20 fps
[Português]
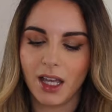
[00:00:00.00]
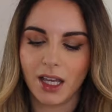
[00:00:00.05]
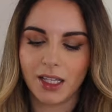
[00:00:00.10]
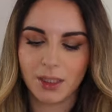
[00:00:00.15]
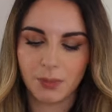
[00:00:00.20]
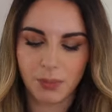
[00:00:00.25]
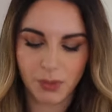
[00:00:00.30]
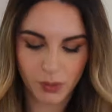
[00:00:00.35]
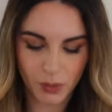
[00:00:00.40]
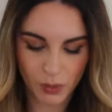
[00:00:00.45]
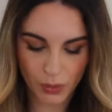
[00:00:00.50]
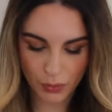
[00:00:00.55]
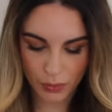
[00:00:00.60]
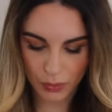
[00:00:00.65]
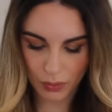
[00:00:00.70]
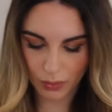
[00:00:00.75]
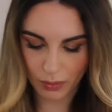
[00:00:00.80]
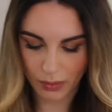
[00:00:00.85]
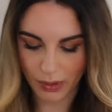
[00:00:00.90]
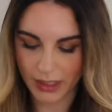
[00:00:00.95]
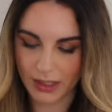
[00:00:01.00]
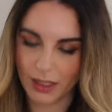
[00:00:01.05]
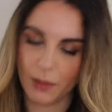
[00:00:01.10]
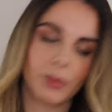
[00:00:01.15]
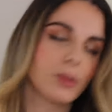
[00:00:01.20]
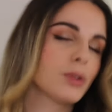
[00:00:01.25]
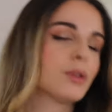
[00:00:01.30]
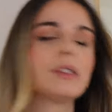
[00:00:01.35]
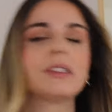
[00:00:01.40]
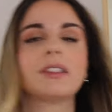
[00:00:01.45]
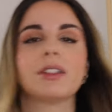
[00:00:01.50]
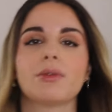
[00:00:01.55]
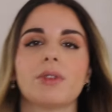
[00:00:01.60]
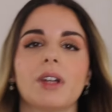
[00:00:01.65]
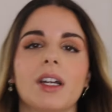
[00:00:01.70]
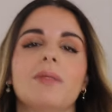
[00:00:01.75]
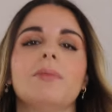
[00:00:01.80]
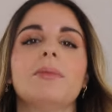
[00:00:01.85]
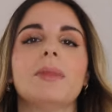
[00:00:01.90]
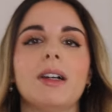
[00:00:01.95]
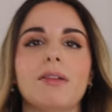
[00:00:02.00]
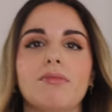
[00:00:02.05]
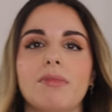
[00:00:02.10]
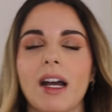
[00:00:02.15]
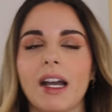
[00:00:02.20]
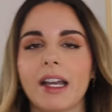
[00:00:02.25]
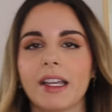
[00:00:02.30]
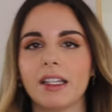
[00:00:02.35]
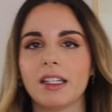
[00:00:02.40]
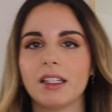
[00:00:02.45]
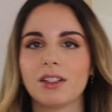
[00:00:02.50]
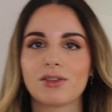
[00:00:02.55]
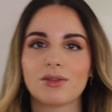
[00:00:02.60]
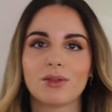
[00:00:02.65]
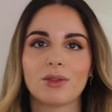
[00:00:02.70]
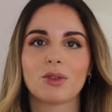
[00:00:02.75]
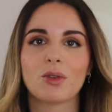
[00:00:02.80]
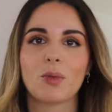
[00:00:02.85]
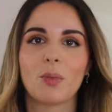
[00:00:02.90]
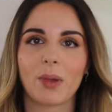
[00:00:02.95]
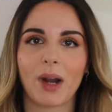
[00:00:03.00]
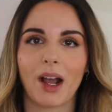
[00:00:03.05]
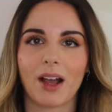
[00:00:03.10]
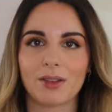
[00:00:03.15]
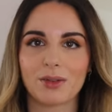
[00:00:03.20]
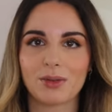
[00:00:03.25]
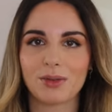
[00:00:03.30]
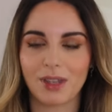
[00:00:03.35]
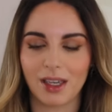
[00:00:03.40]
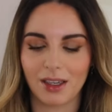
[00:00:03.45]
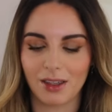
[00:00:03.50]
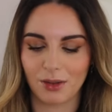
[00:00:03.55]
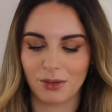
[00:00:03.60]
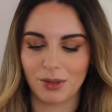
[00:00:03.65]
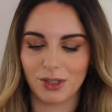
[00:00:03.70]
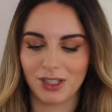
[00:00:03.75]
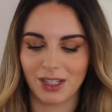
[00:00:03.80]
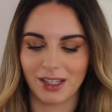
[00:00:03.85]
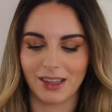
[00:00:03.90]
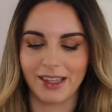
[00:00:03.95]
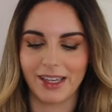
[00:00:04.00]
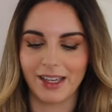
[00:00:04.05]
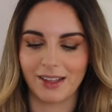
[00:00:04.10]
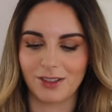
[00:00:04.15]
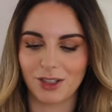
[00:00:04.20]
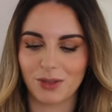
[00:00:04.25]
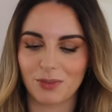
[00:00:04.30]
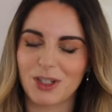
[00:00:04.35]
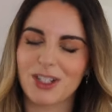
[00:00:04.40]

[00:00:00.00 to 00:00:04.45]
aqui pelo YouTube ou até pelo Instagram a mais longo prazo o que é que eu achei delas,